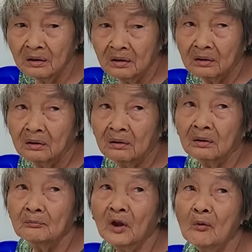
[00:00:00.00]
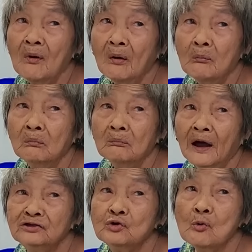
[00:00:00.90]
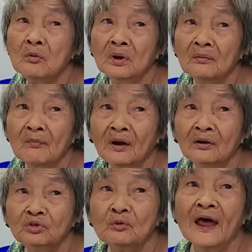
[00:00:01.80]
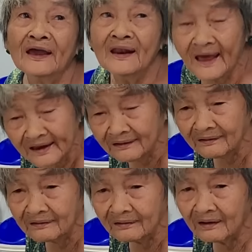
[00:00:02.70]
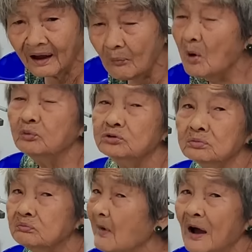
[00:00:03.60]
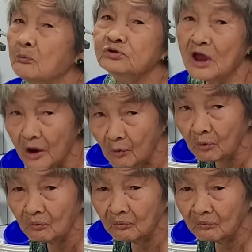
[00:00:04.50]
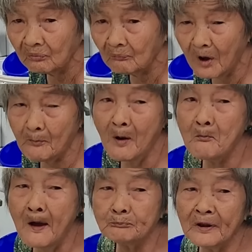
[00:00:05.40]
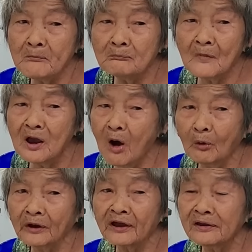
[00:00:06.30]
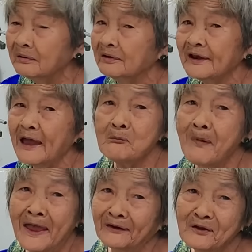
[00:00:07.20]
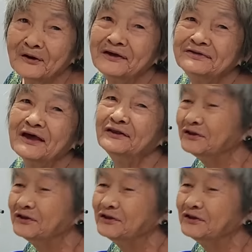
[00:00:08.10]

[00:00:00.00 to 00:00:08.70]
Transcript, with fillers: Dạ. Biểu ông bà xuống bà, tôi đẩy lên ông bà không chịu, mà bà mập lắm, bà ngồi cái đầy mẹ nó cái xe